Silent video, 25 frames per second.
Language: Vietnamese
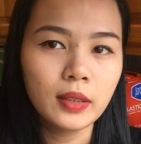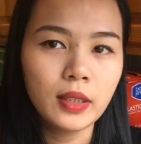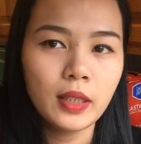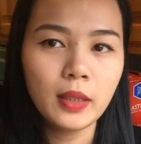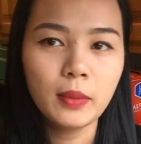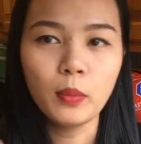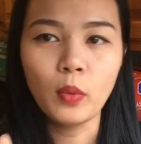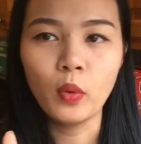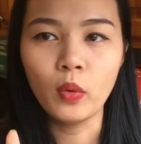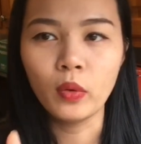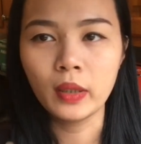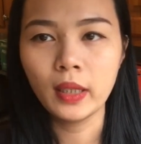chia
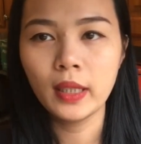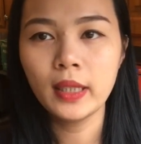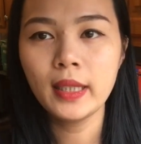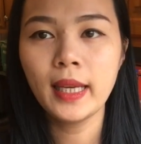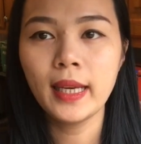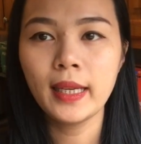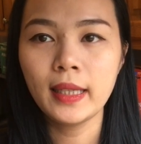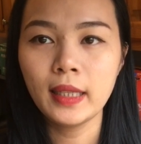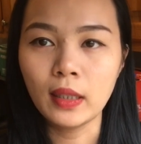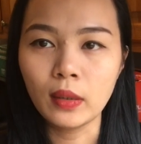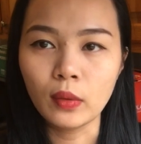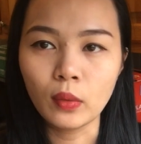buồn đến
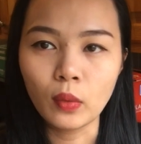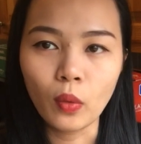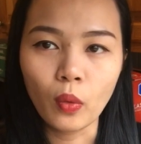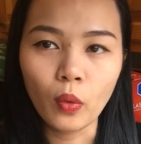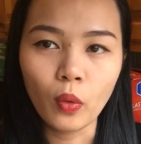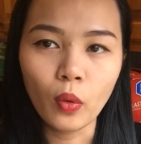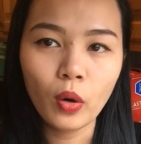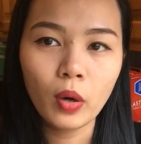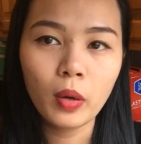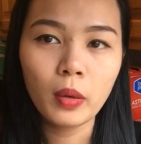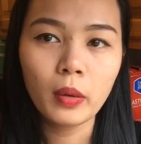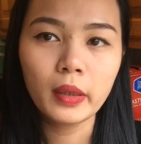gia đình
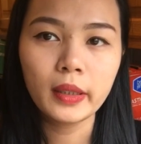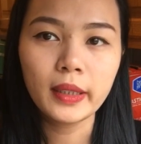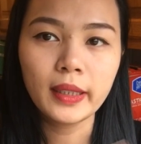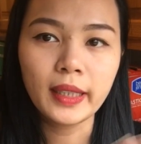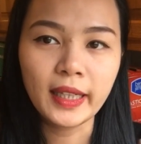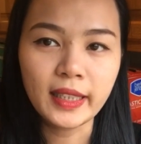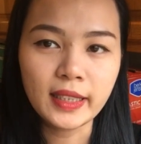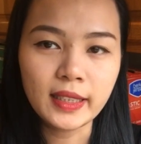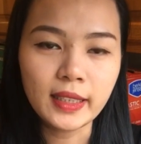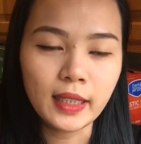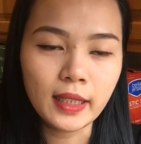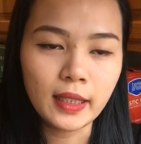của
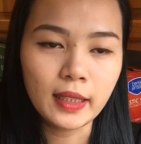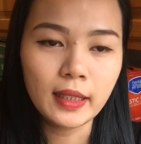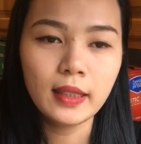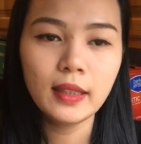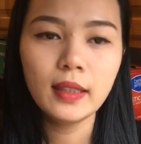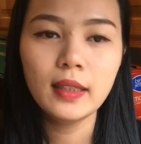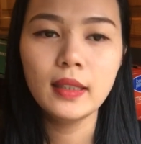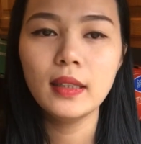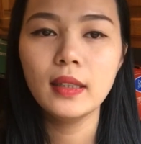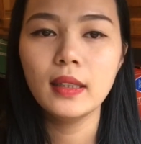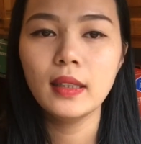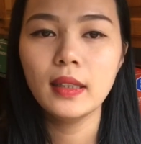nghệ
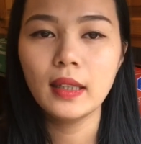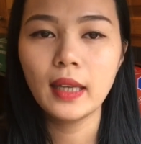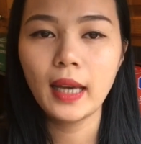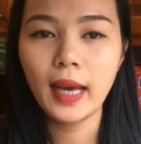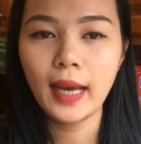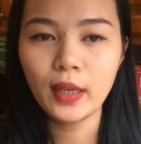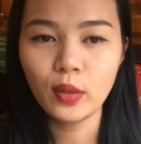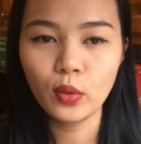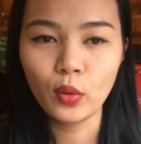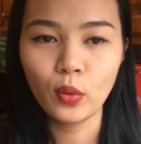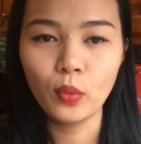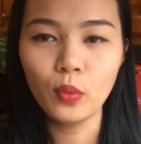sĩ
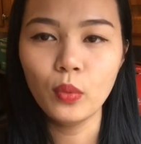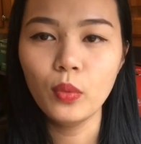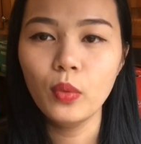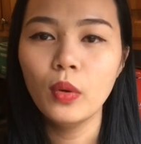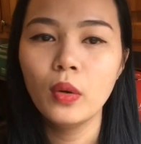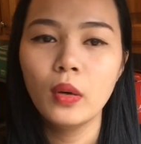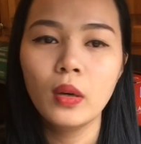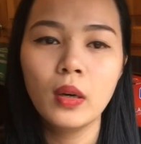anh Vũ